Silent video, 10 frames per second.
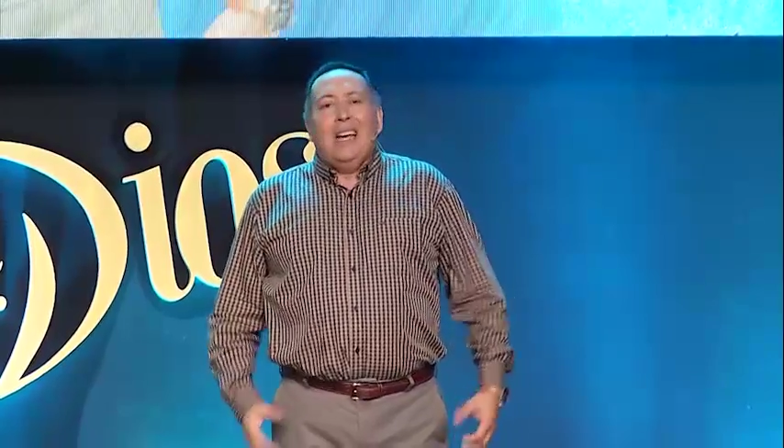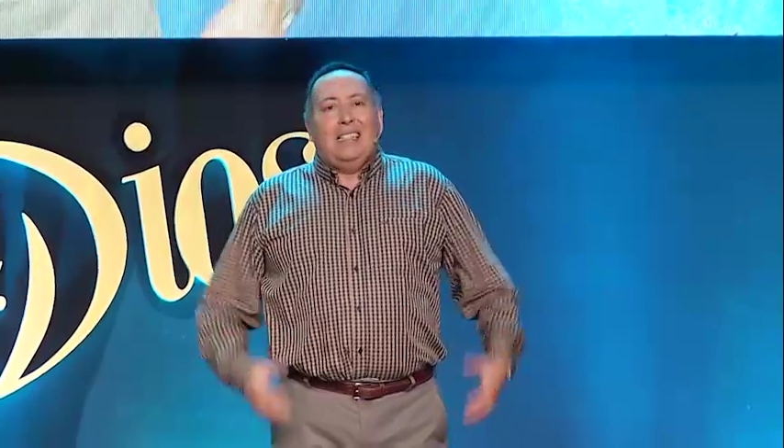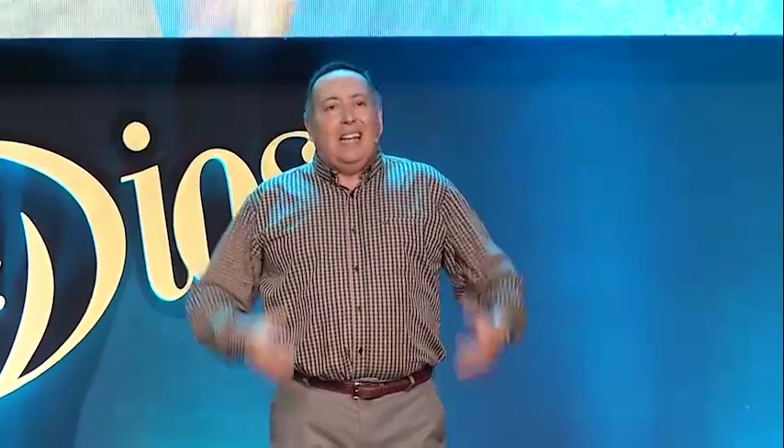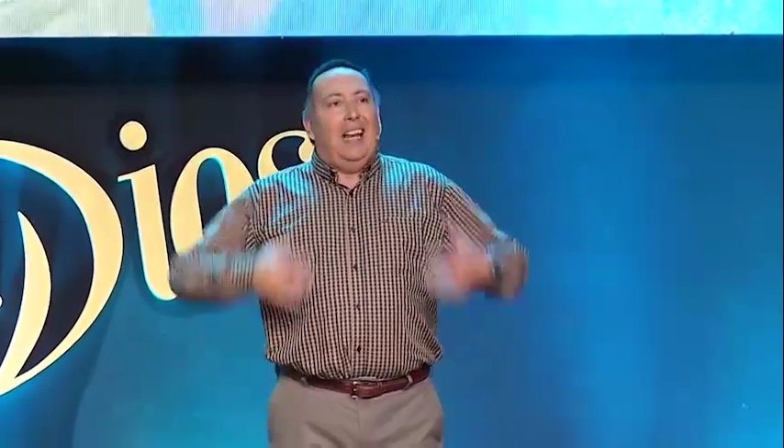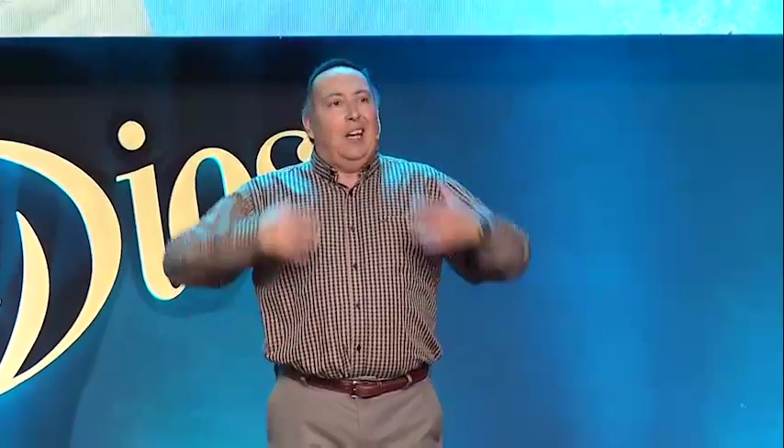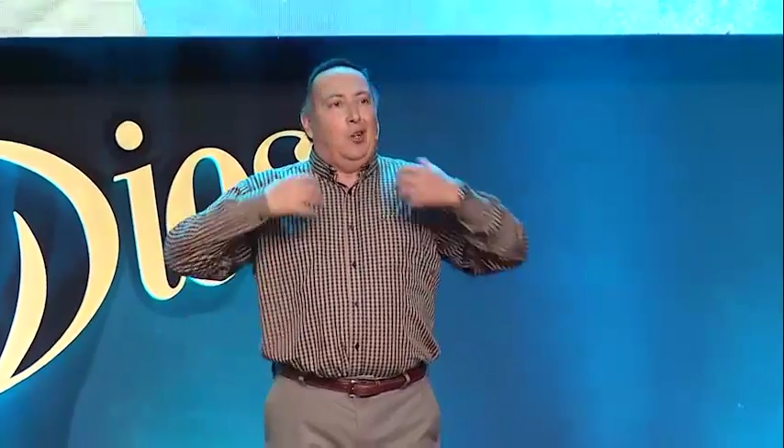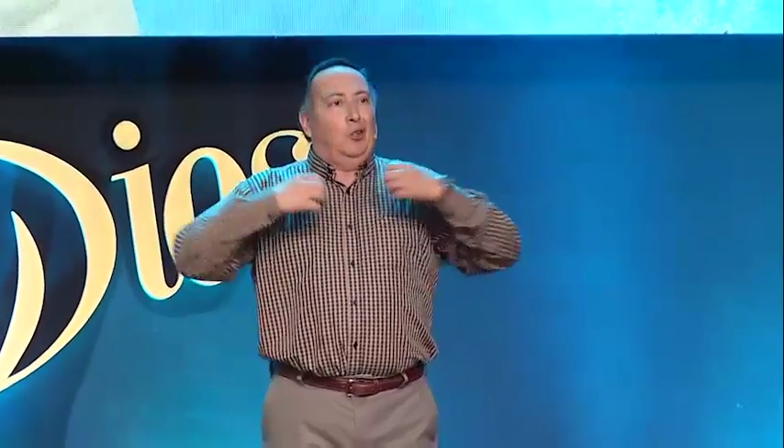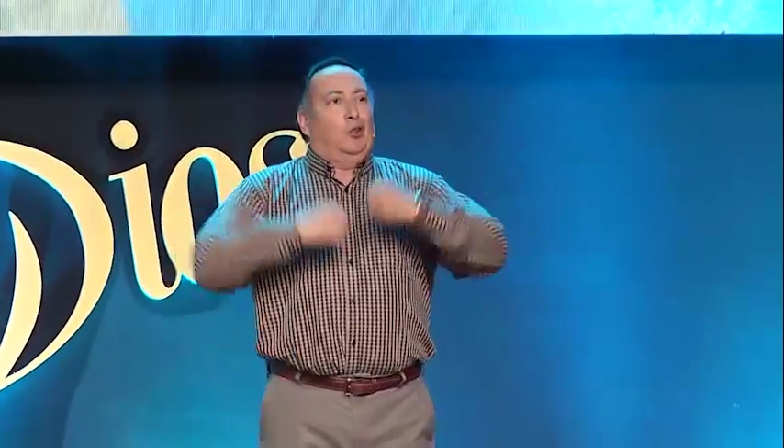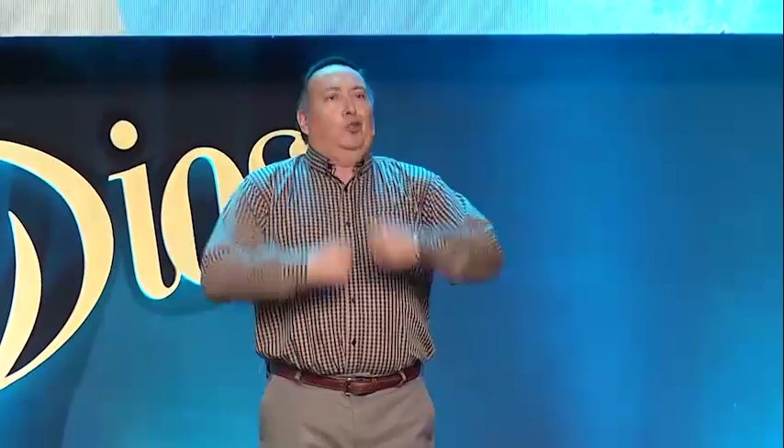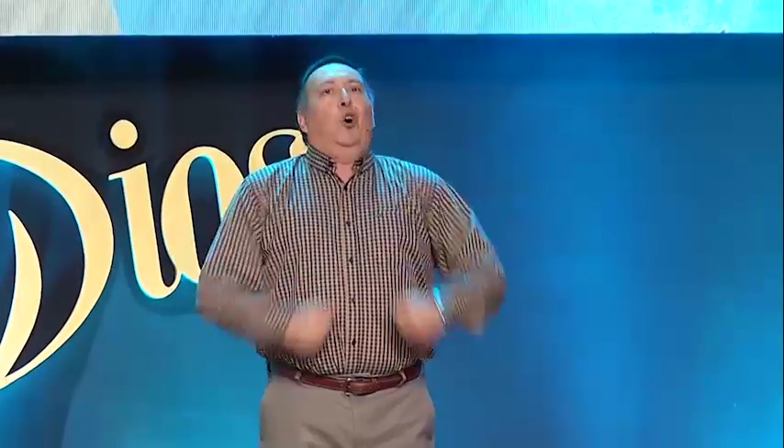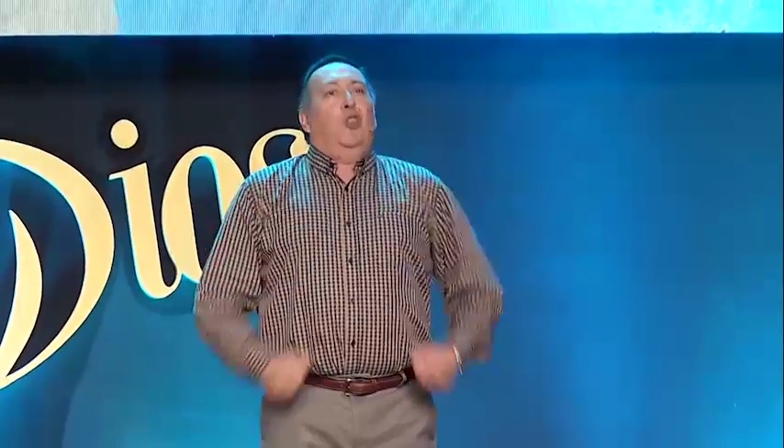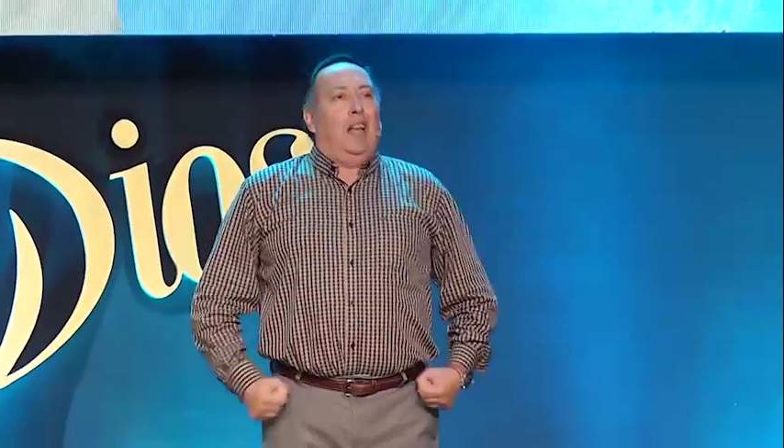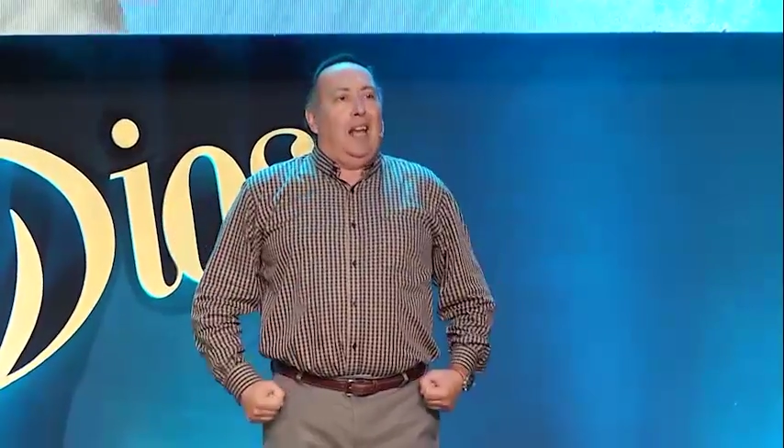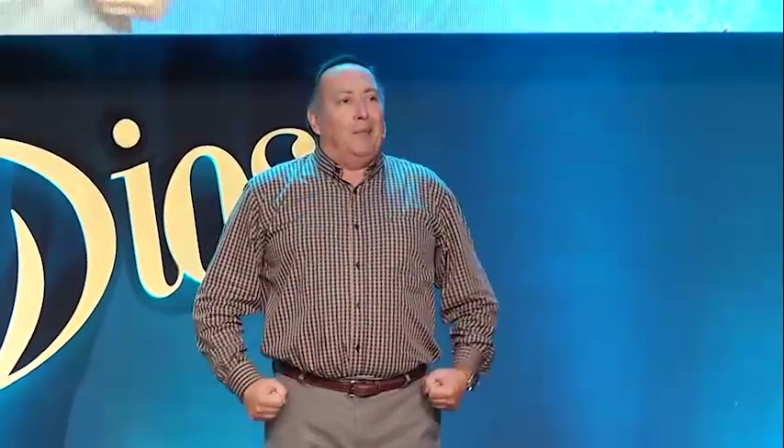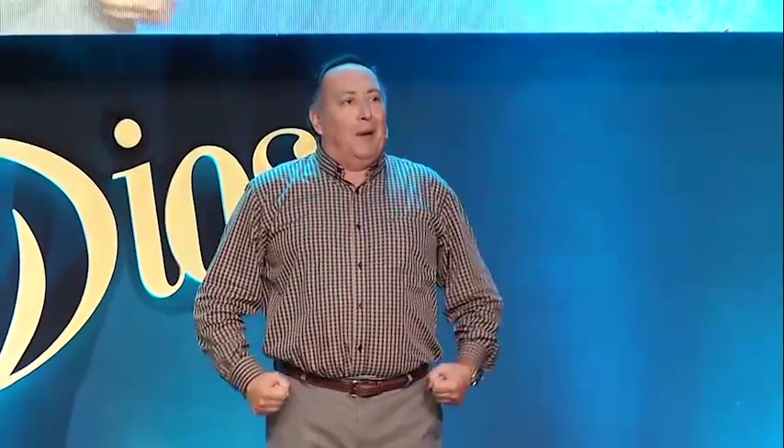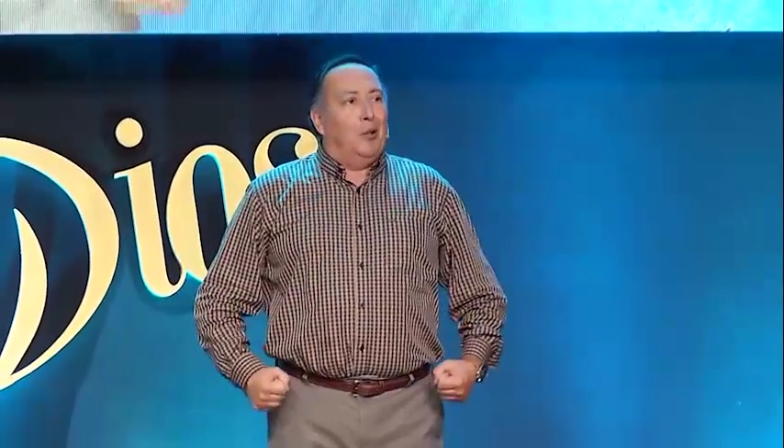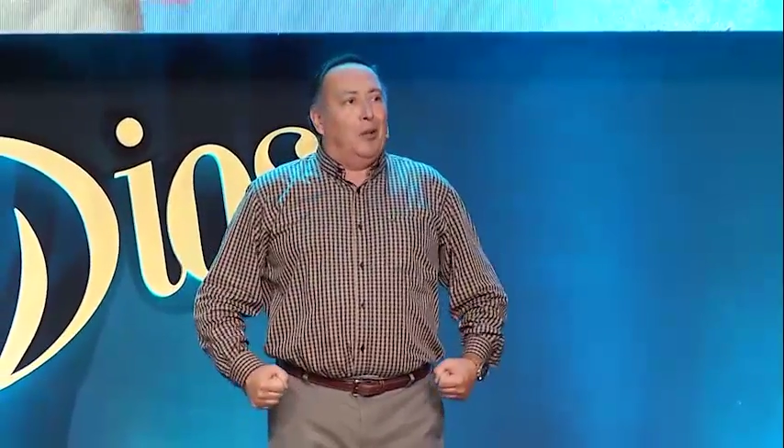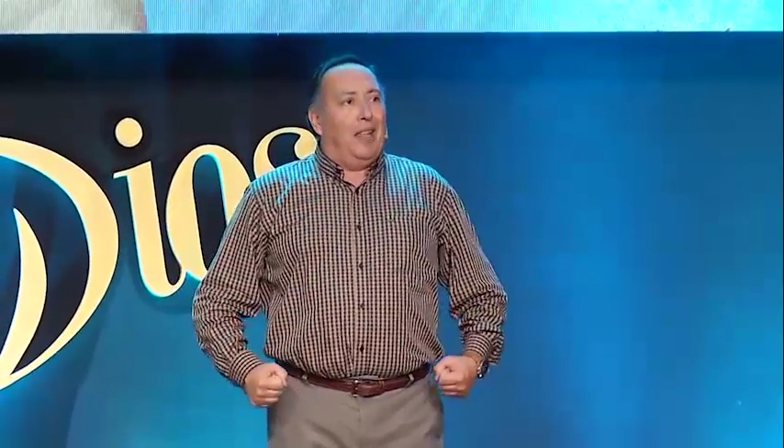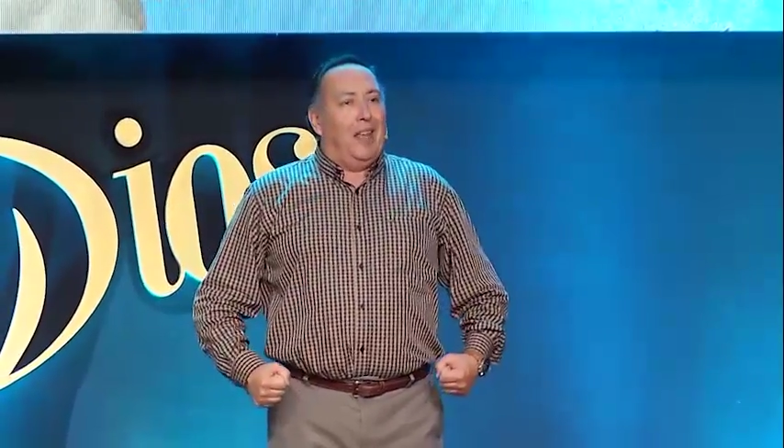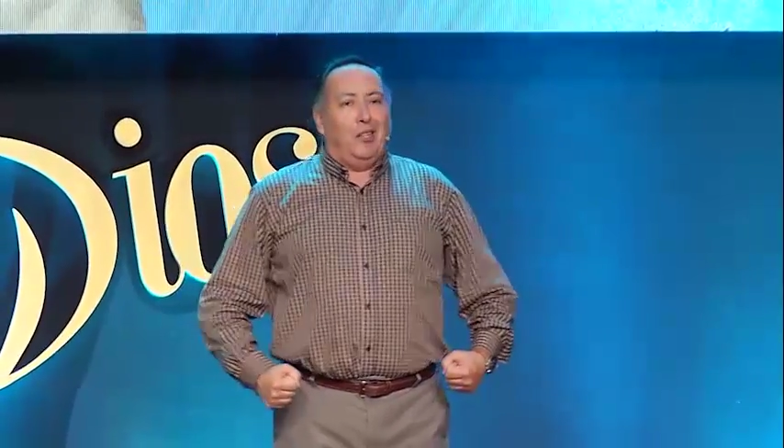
sale con toda la armadura de